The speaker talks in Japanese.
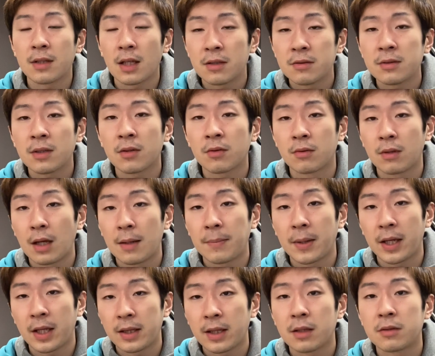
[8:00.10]
るってことは
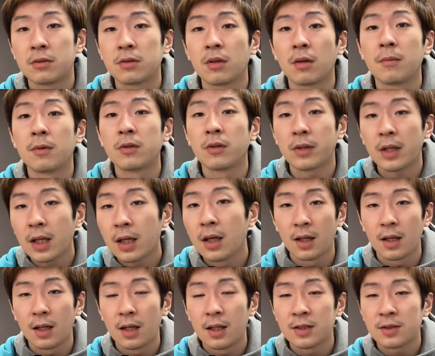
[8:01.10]
減ってくると思うので
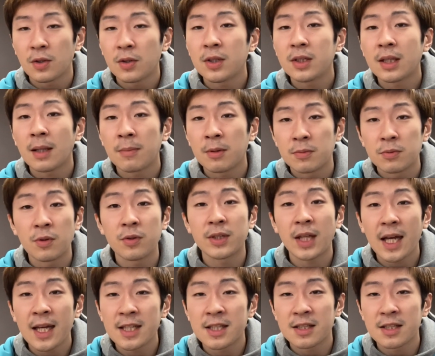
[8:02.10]
そういった部分を大